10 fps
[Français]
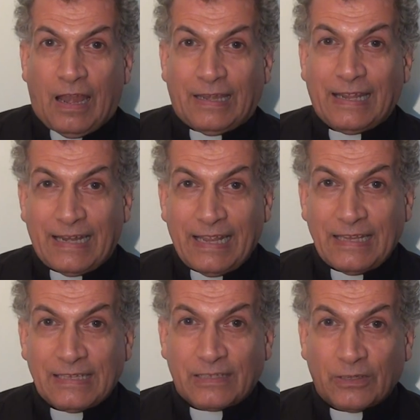
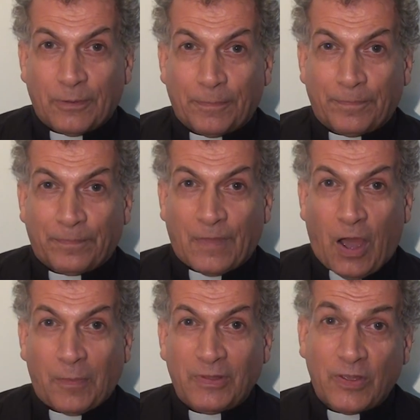L'Église, euh,
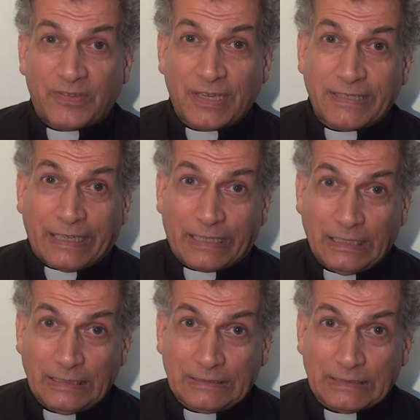en
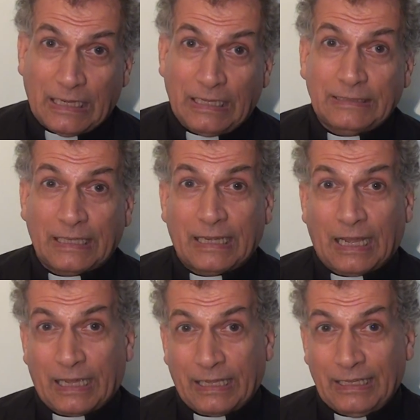1950, a
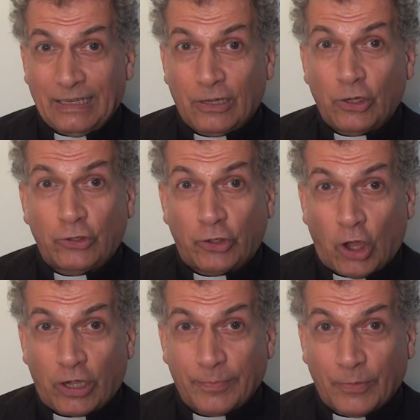déclaré le
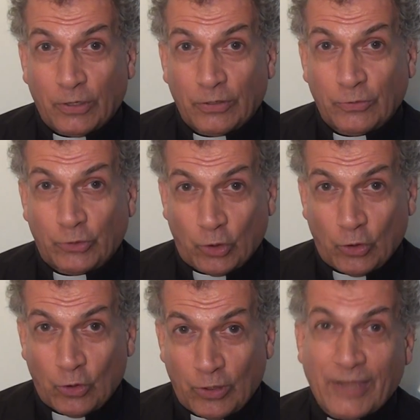dogme
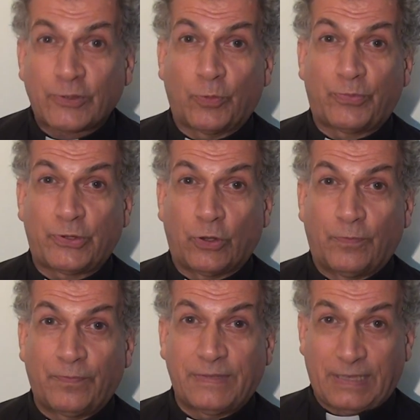de l'Assomption,
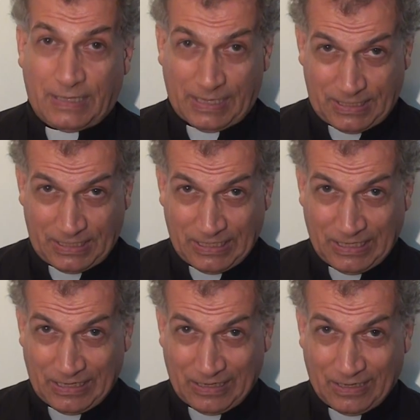c'est-à-dire
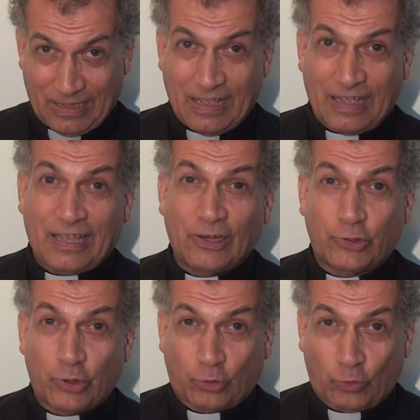qu'elle
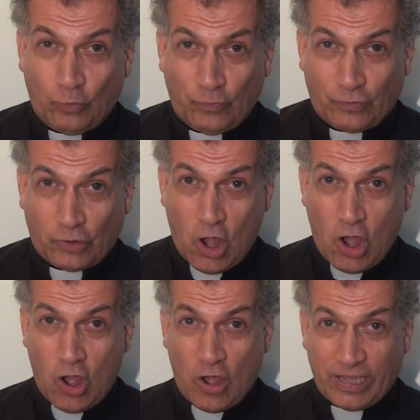se trouve
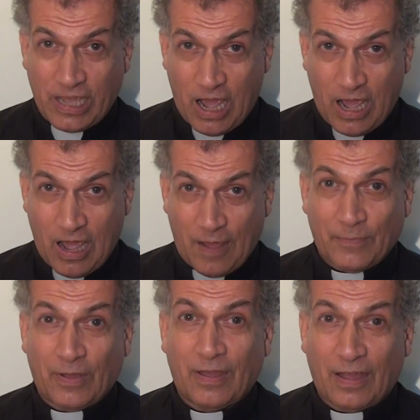corps et
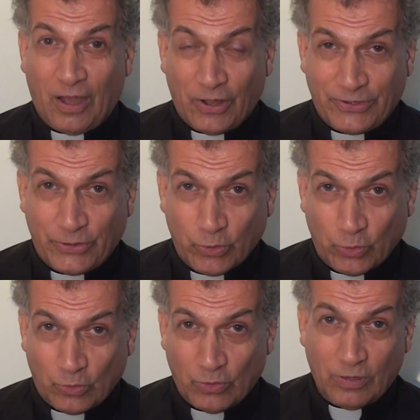âme en
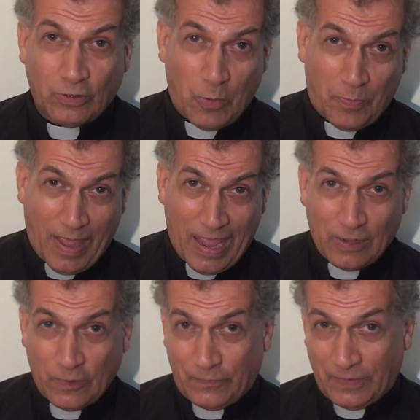Dieu, le
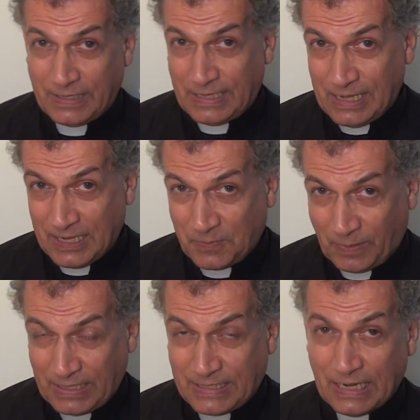Père, le Fils et
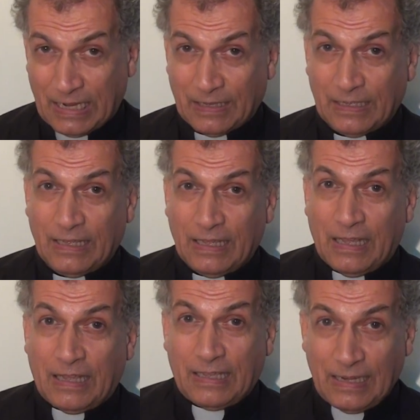l'Esprit Saint,
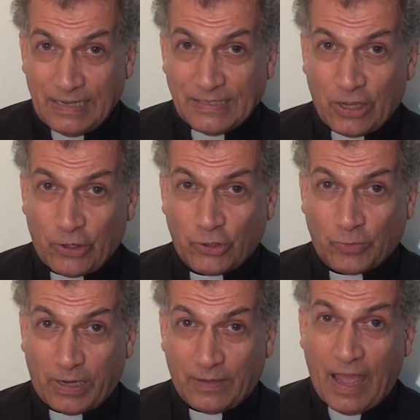qu'elle les a
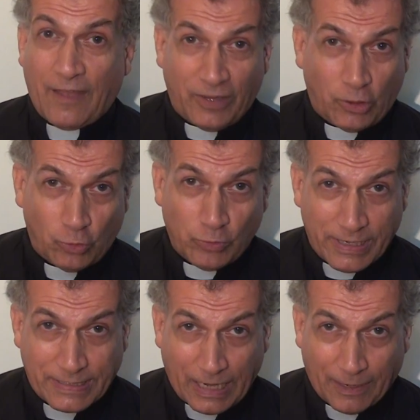rejoints avec tous les
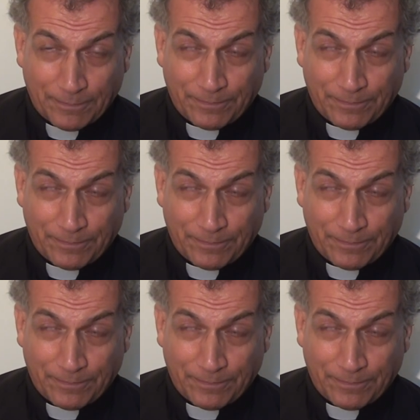saints.